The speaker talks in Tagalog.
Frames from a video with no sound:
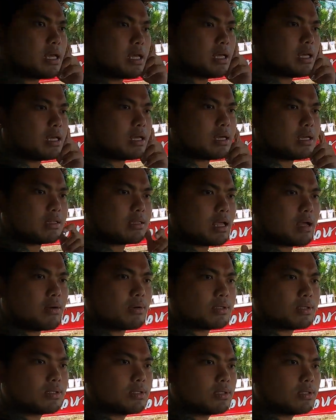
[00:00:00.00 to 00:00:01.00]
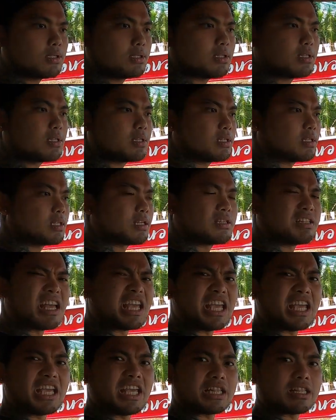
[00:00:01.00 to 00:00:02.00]
na tawag yun. Nahigit.
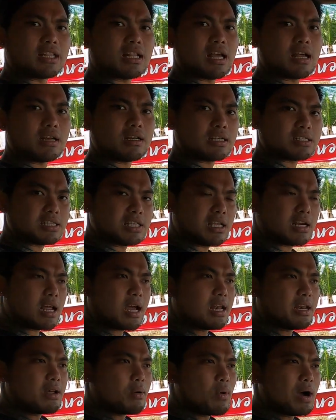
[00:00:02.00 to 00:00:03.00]
Nahigit lang, nasira,